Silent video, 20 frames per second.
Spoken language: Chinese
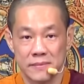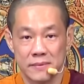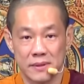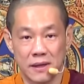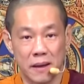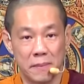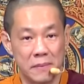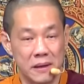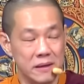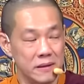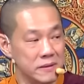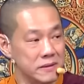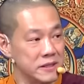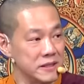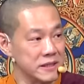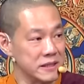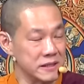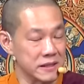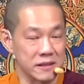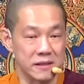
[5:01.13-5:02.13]
他没有
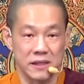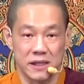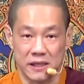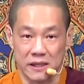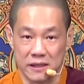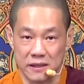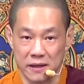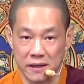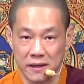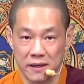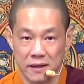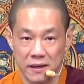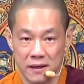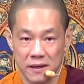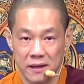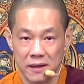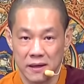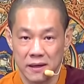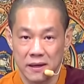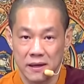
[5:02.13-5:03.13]
形体的，
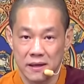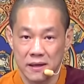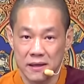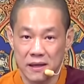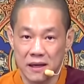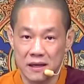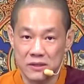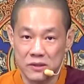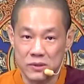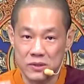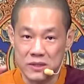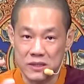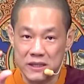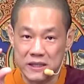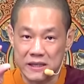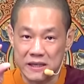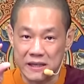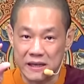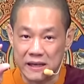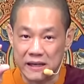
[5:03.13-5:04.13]
他就是
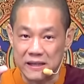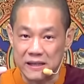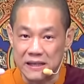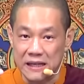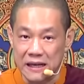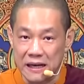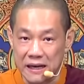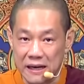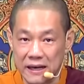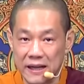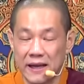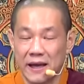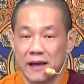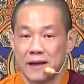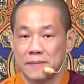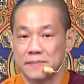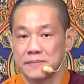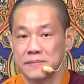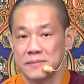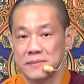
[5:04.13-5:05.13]
一个能量。